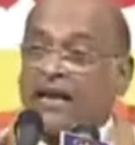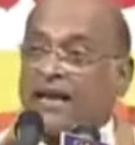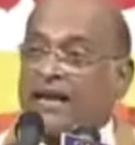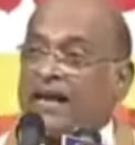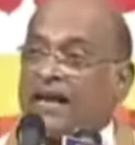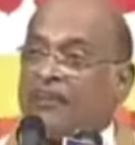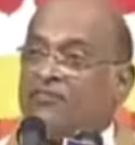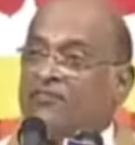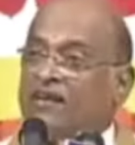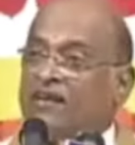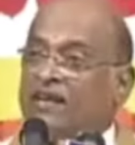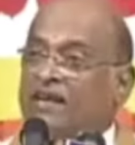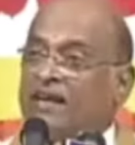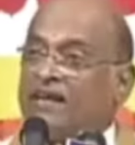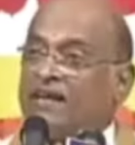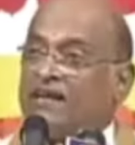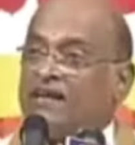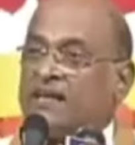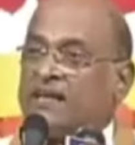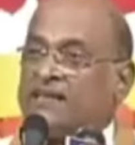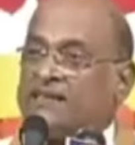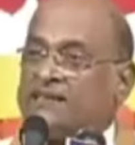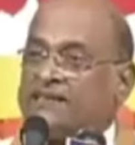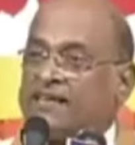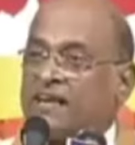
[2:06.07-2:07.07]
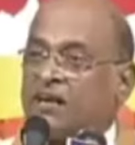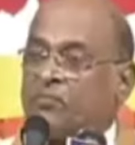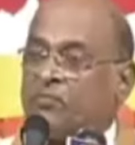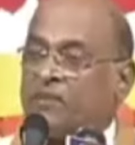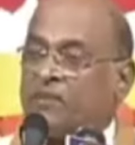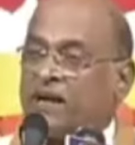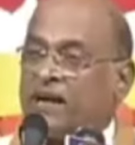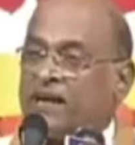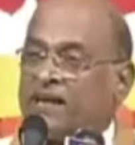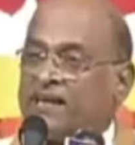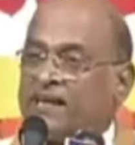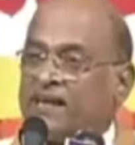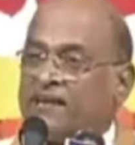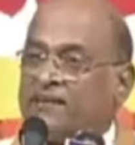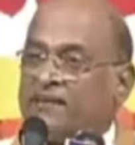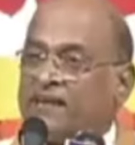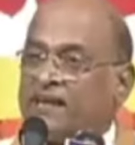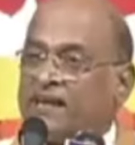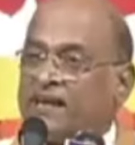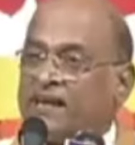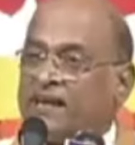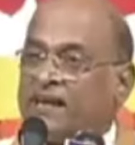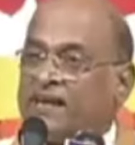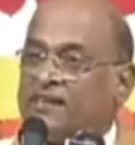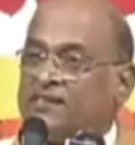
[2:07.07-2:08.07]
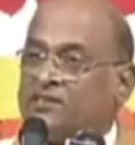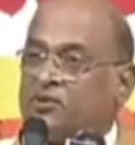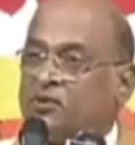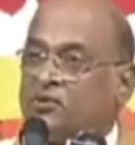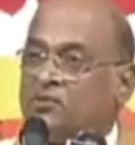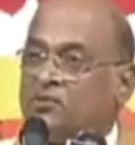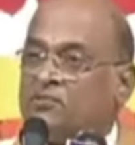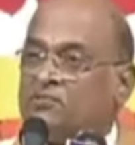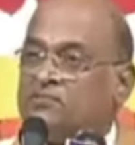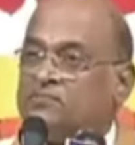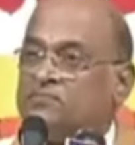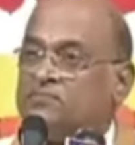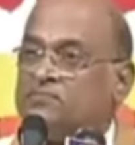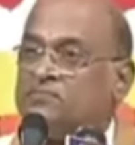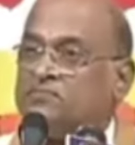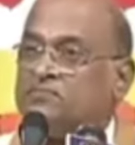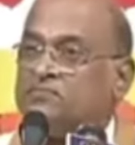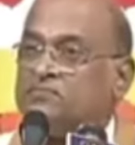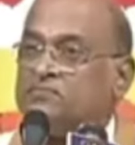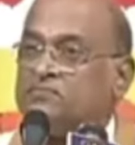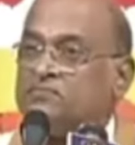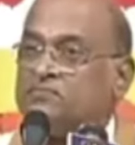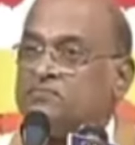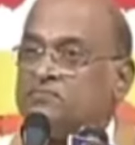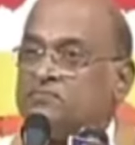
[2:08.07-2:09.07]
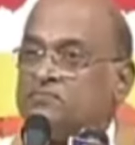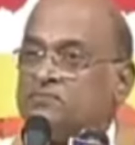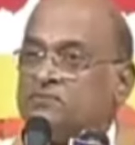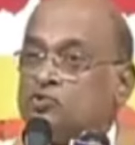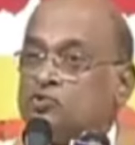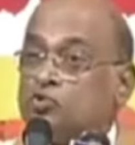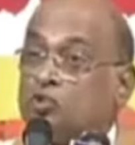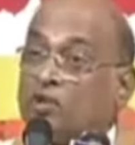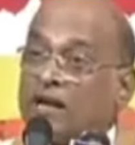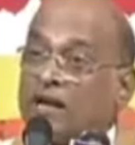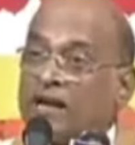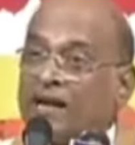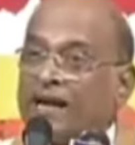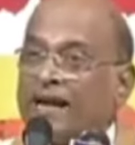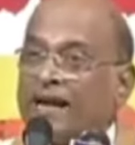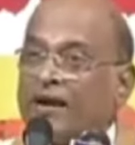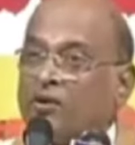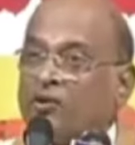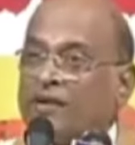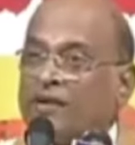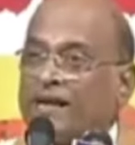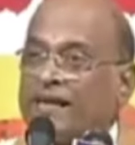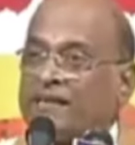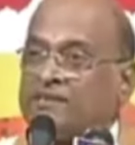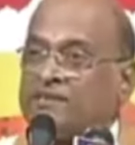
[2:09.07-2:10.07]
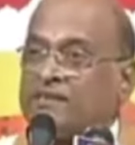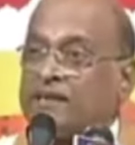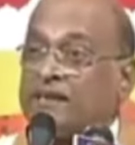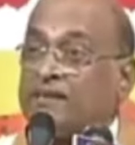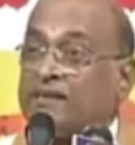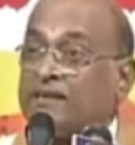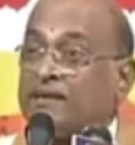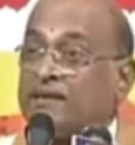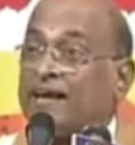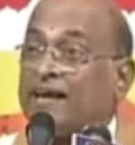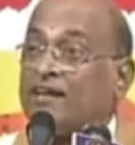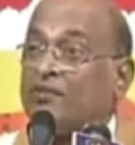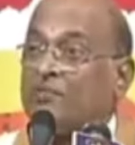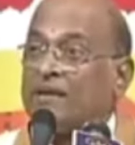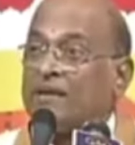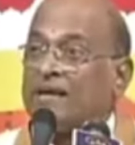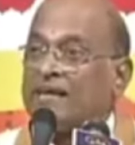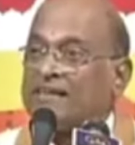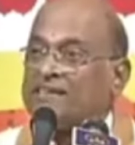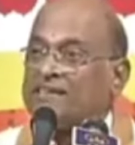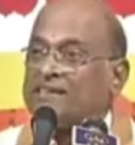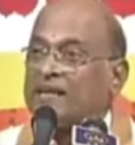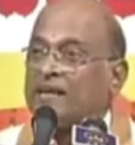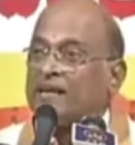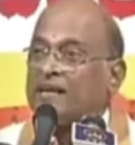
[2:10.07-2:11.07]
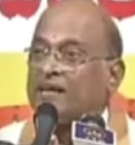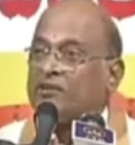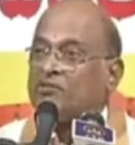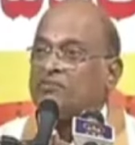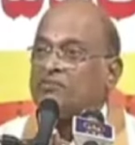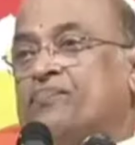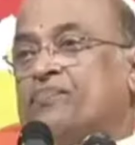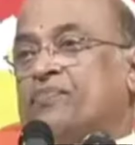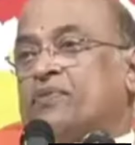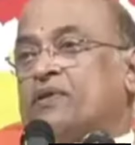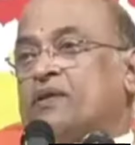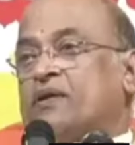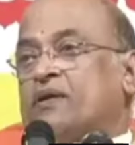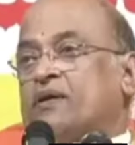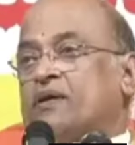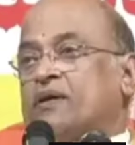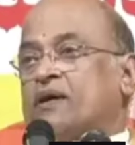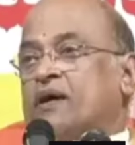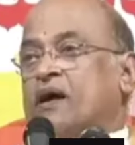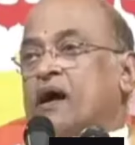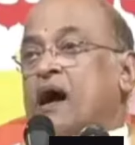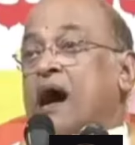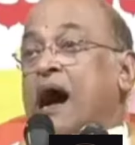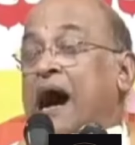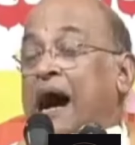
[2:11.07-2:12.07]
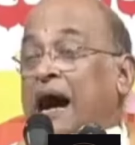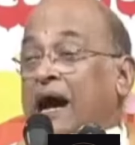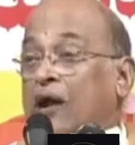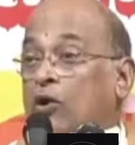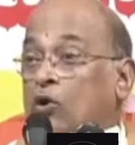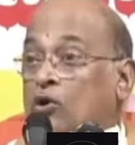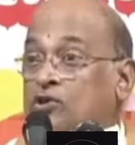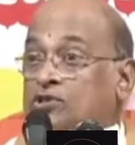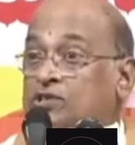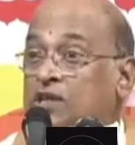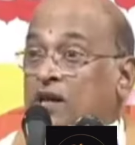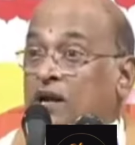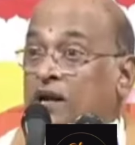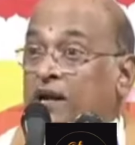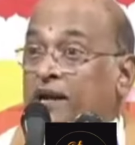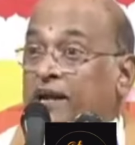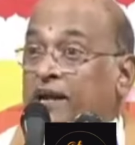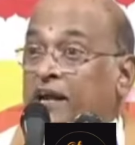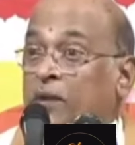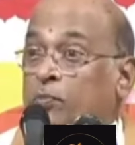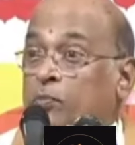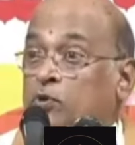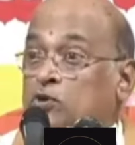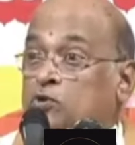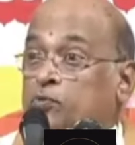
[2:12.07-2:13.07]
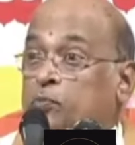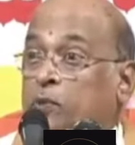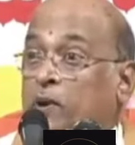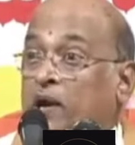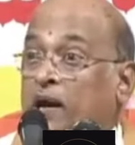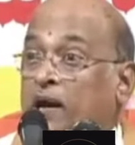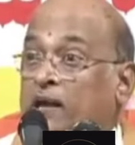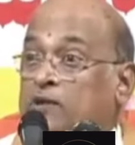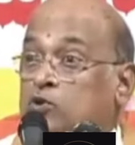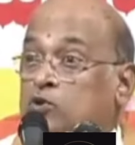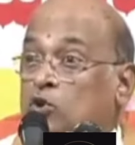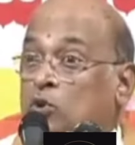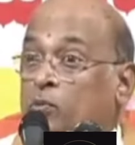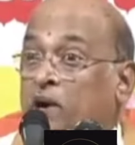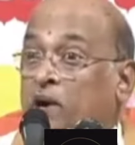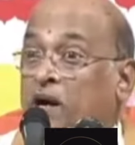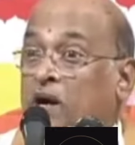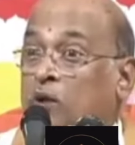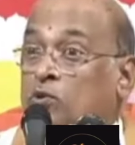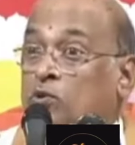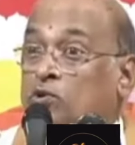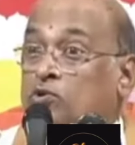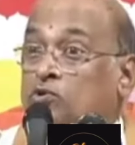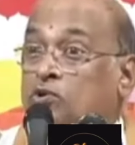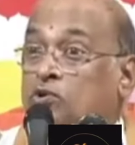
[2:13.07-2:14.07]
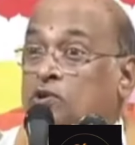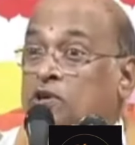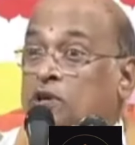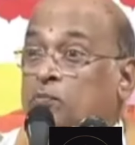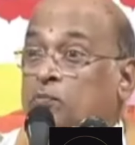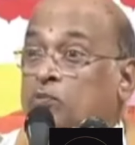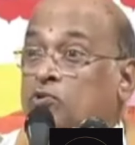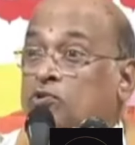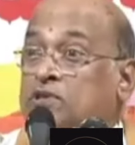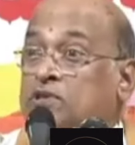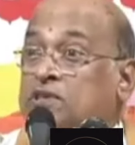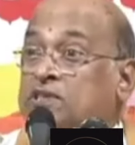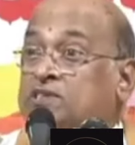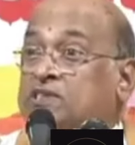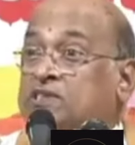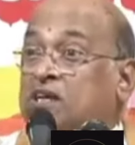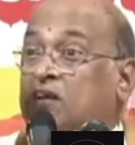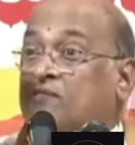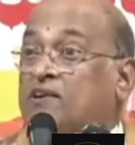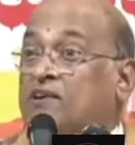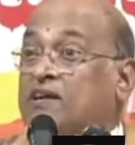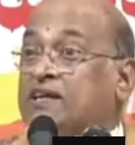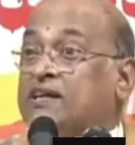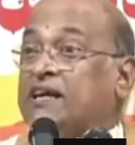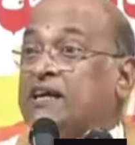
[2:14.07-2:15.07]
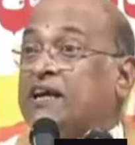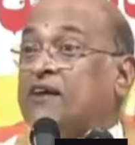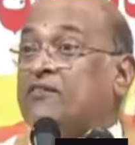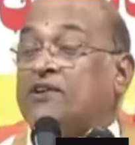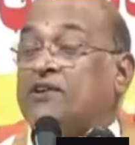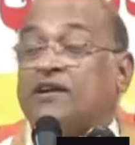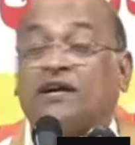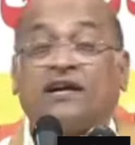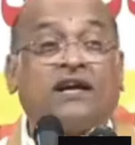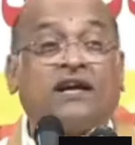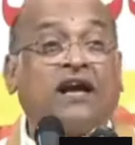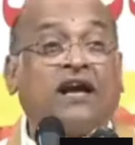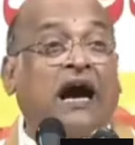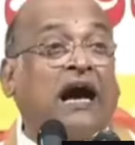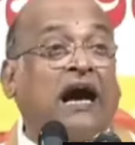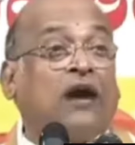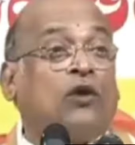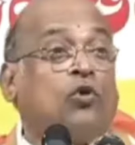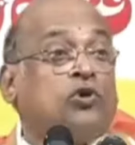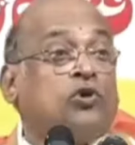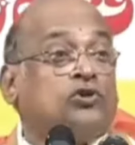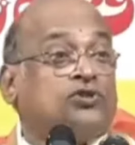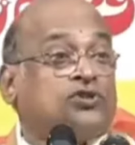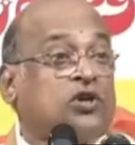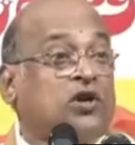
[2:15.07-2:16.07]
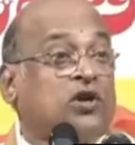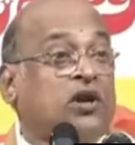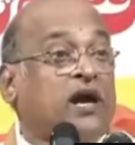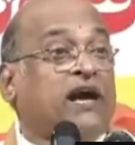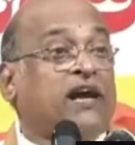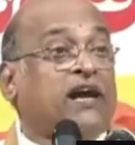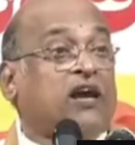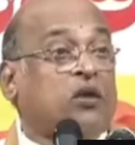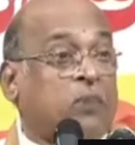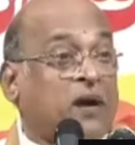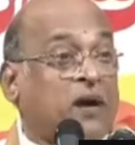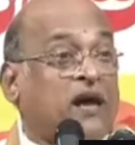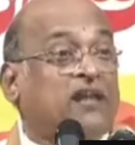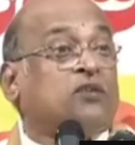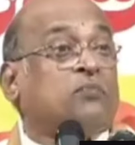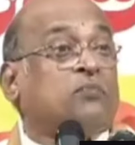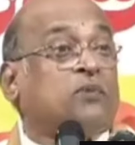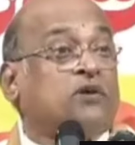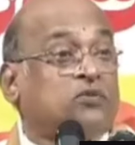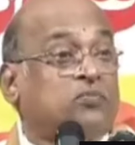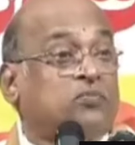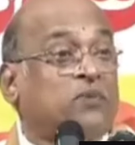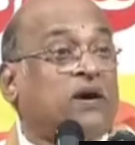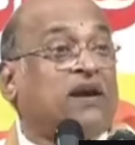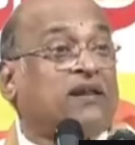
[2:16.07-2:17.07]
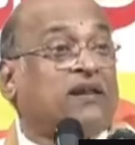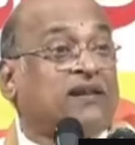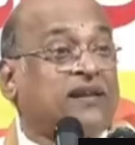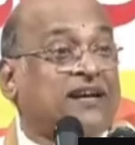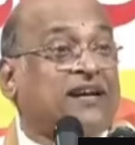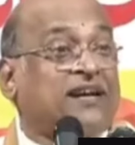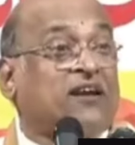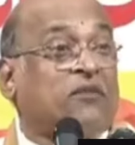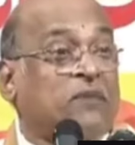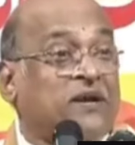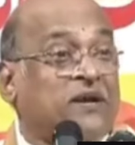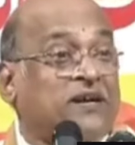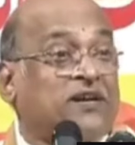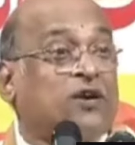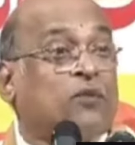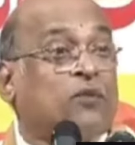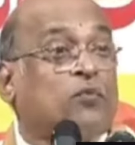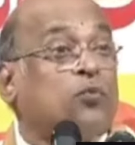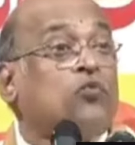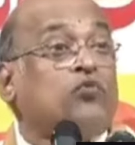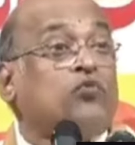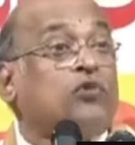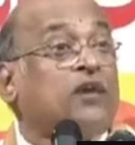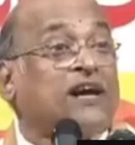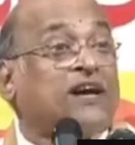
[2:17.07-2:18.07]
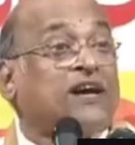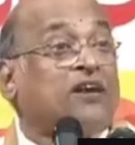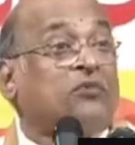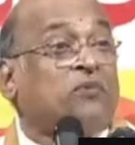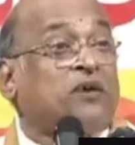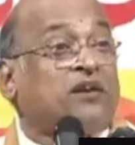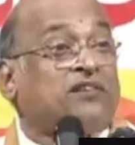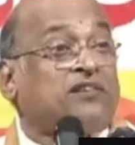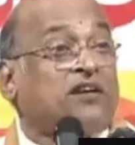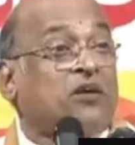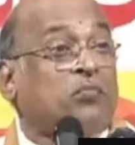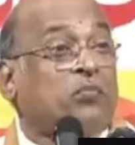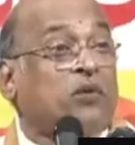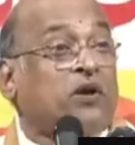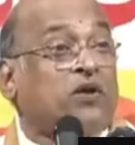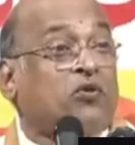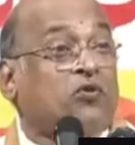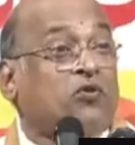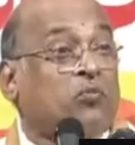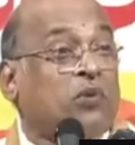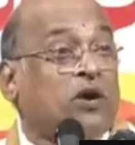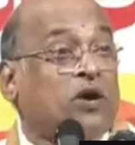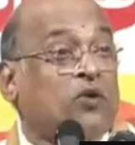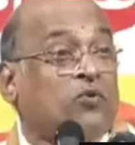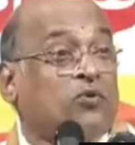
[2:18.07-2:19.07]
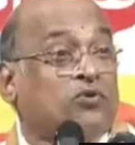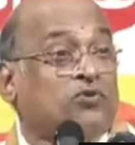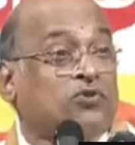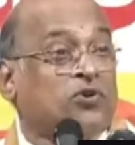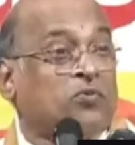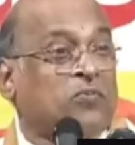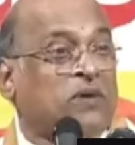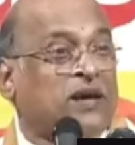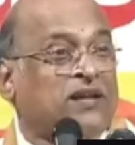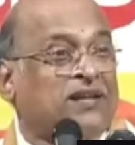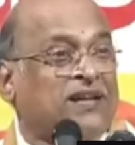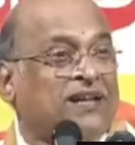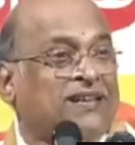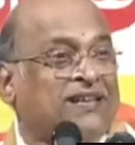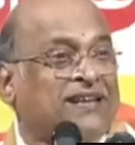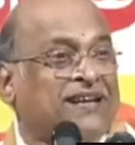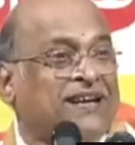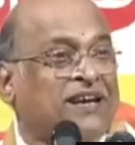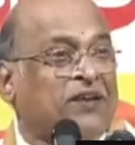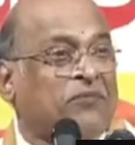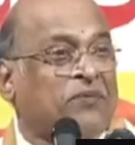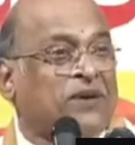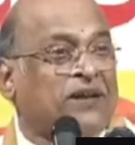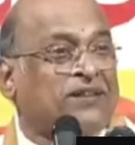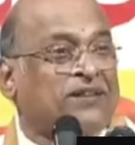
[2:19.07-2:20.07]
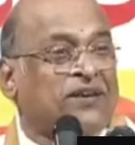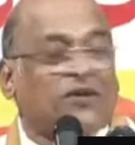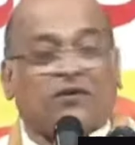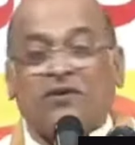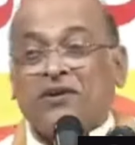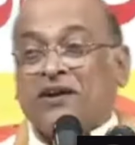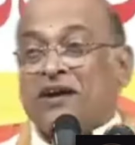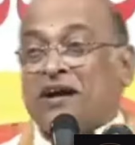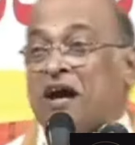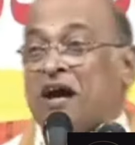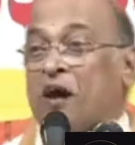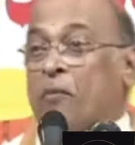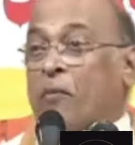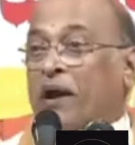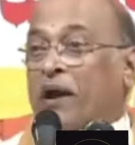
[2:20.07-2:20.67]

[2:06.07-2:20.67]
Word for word: చాలా కన్వీనియంట్లీ ఎస్కేపింగ్ అంటారు దీన్ని ఇంగ్లీష్లో సుఖంగా కొట్టేస్తాయి ఎందుకంటే అది మనకి ఇష్టం లేదు ఆలోచనలనే పుష్పాలతో భగవంతుడిని పూజించడం అంటే ఏమిటండి ఆలోచనలు ఆయన పాదపద్మాల దగ్గర పెట్టడం పువ్వులు ఎక్కడ పెడతాం మనం భగవంతుడి పాదాల దగ్గర పెడతాం